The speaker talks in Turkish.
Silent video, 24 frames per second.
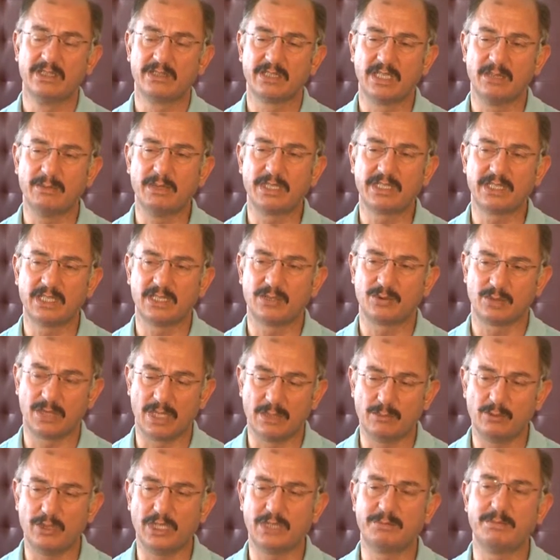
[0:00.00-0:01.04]
Demek ki
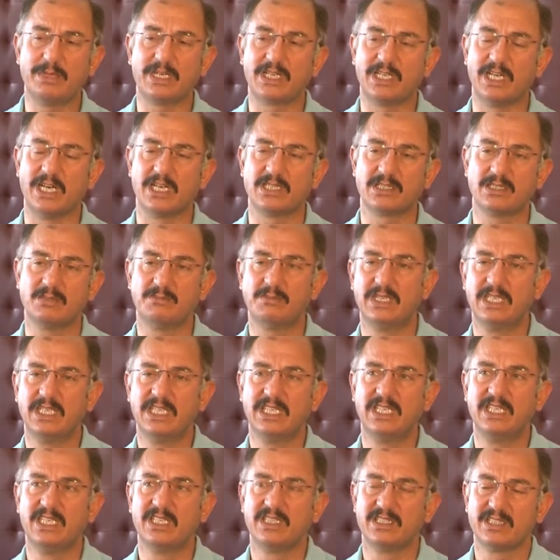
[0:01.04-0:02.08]
kabul etmek lazım.
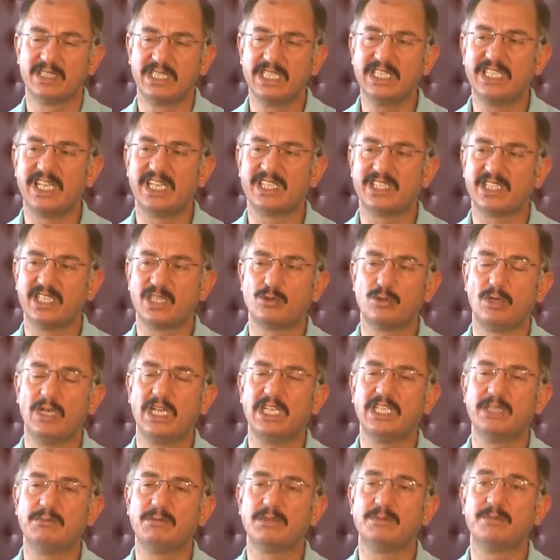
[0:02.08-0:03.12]
Din adına
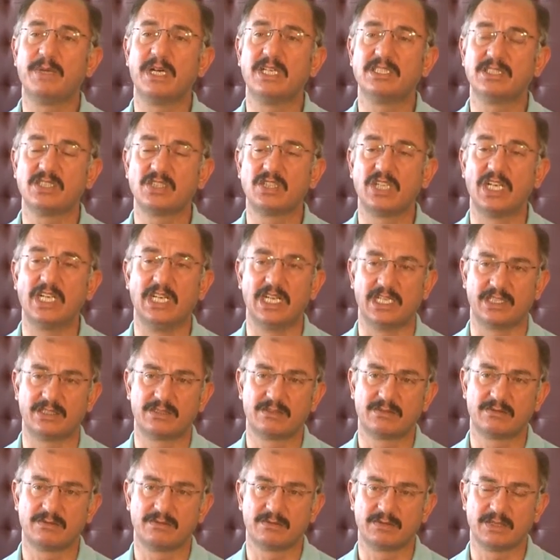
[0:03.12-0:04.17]
söylediğimiz bazı şeyler,
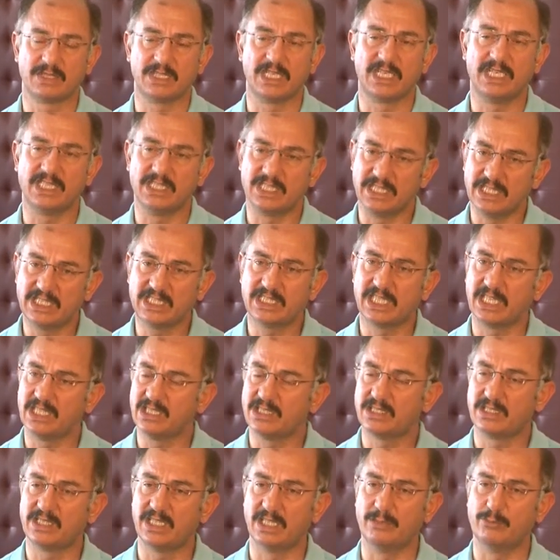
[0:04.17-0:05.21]
yani dini
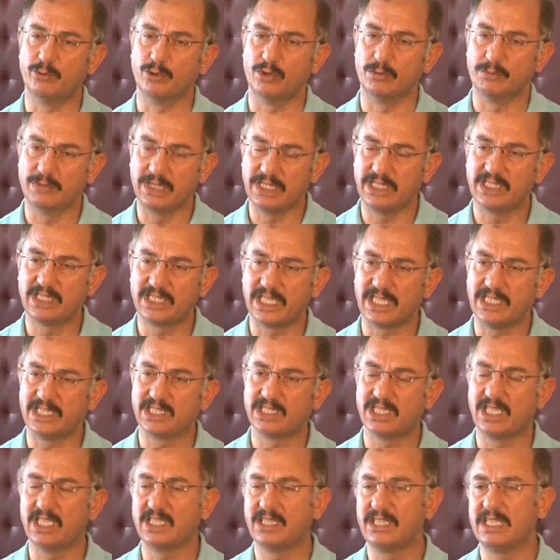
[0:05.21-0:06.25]
kendisi demiyorum. dini
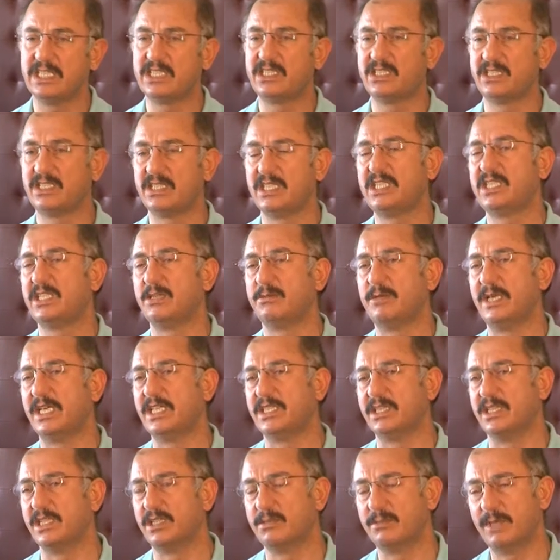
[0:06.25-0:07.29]
kendisine it, ittiba
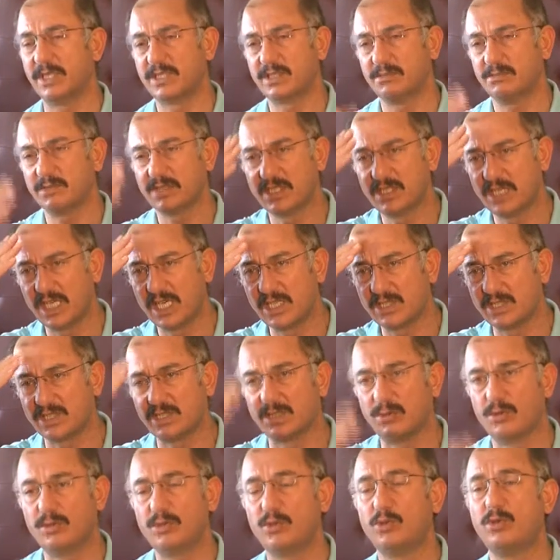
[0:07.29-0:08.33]
ediniz. Başımızın
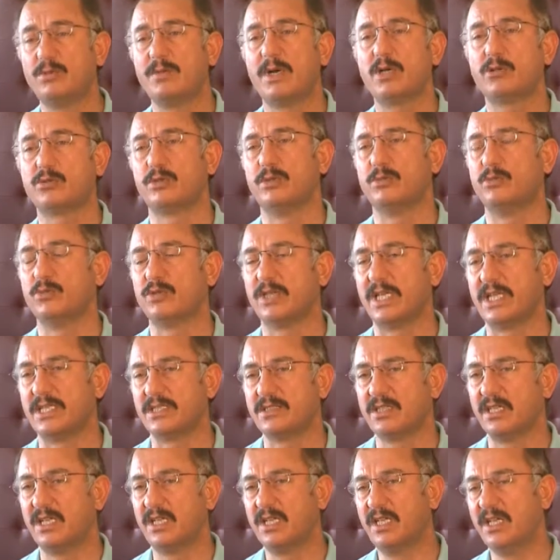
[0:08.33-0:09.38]
tacıdır. Ona uymak
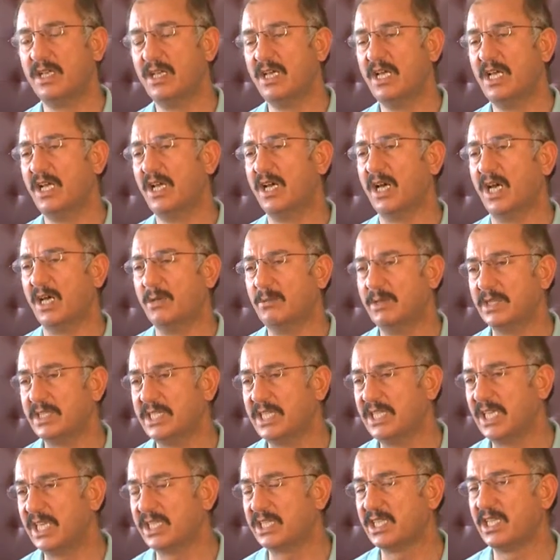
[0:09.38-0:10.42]
durumundayız. Ama
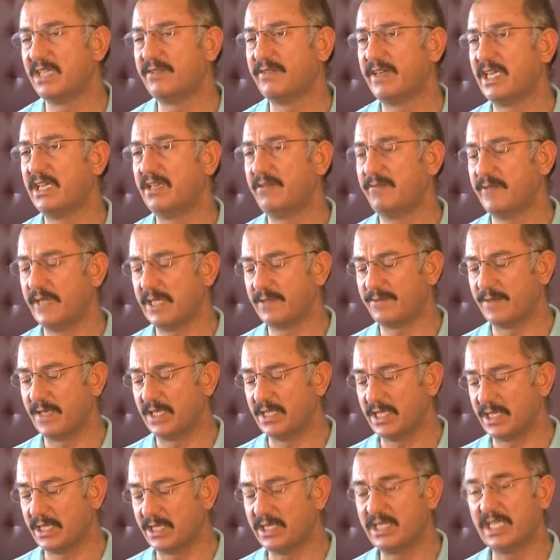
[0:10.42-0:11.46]
din adına verilen
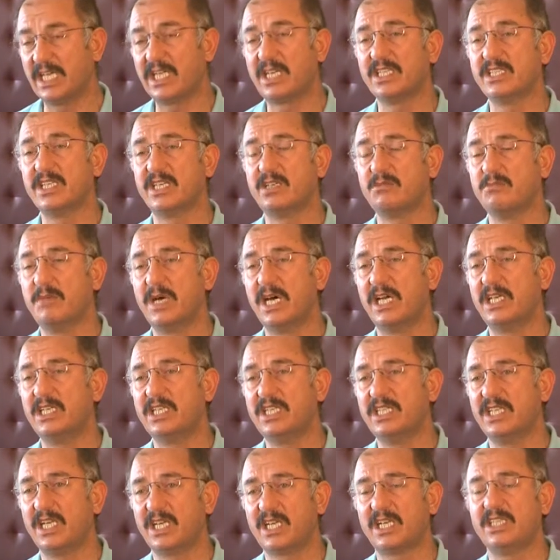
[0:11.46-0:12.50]
fetvaların ne kadarı
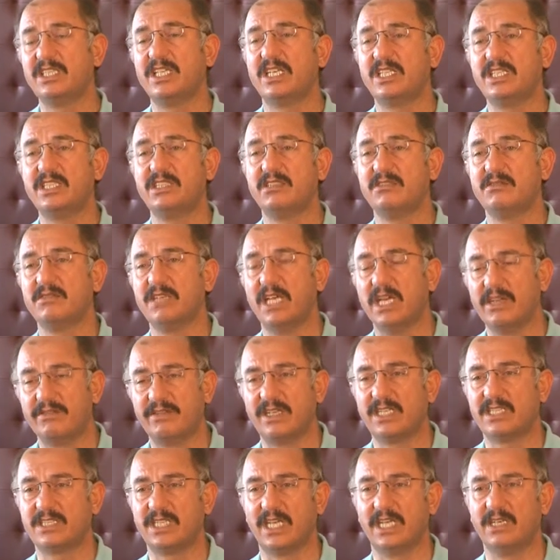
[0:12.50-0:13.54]
mahalli ne kadarı
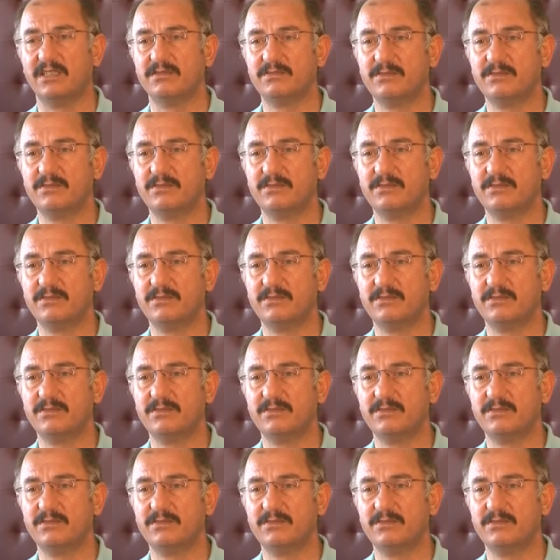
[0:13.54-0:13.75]
evrensel.